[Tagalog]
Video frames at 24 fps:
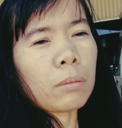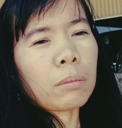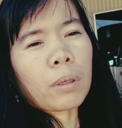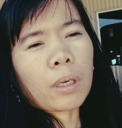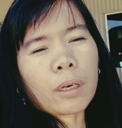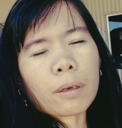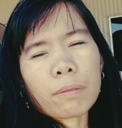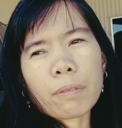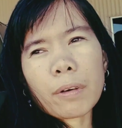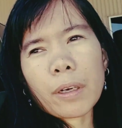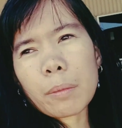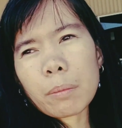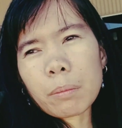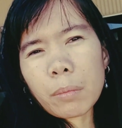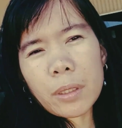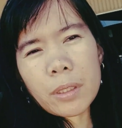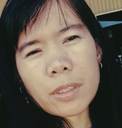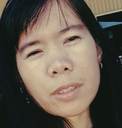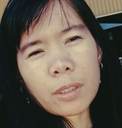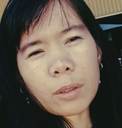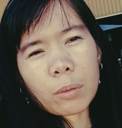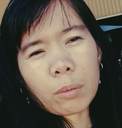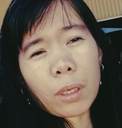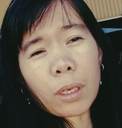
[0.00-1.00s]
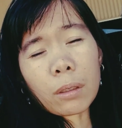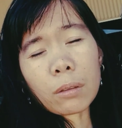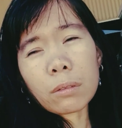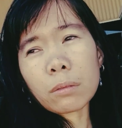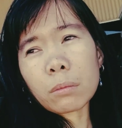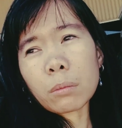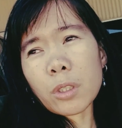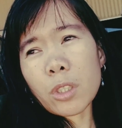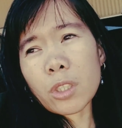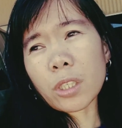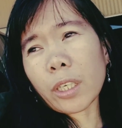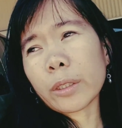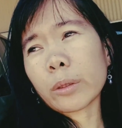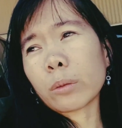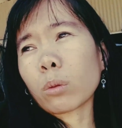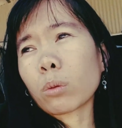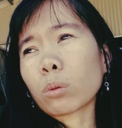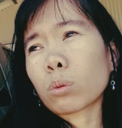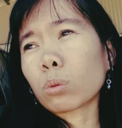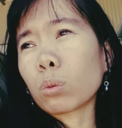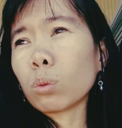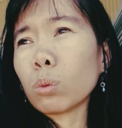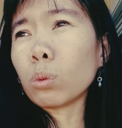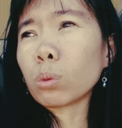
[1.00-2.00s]
Mga 5 months na wala akong masyadong
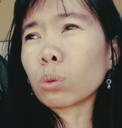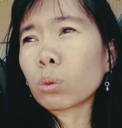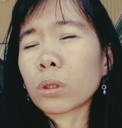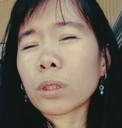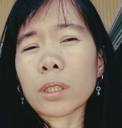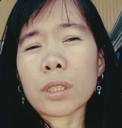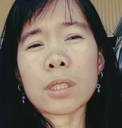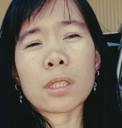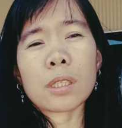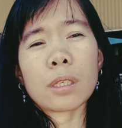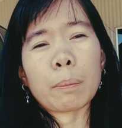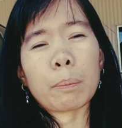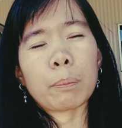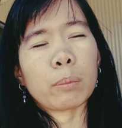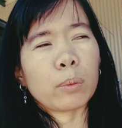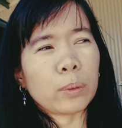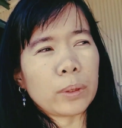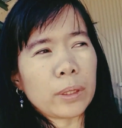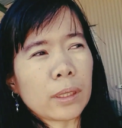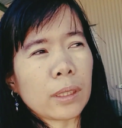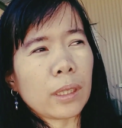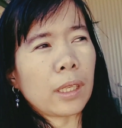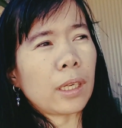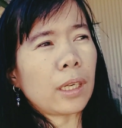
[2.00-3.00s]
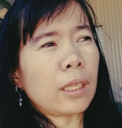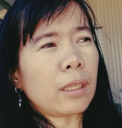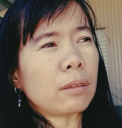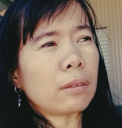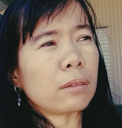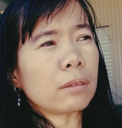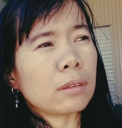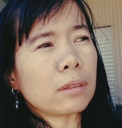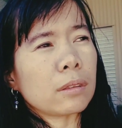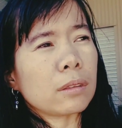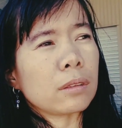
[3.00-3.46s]
tulog kasi puyat lalo